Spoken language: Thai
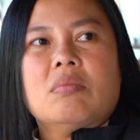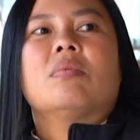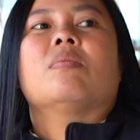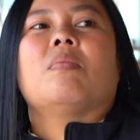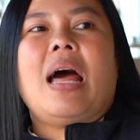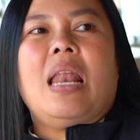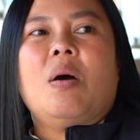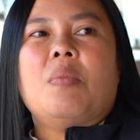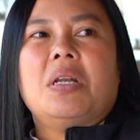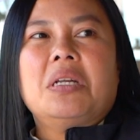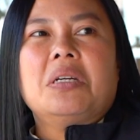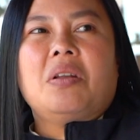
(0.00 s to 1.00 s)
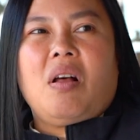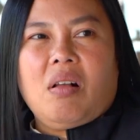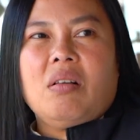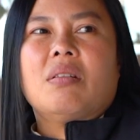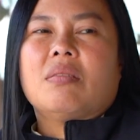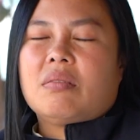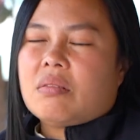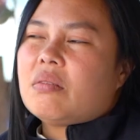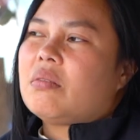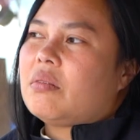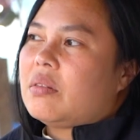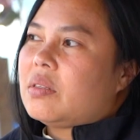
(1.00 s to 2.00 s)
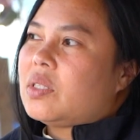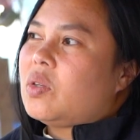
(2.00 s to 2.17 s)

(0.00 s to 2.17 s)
มีการประชาสัมพันธ์ มีการ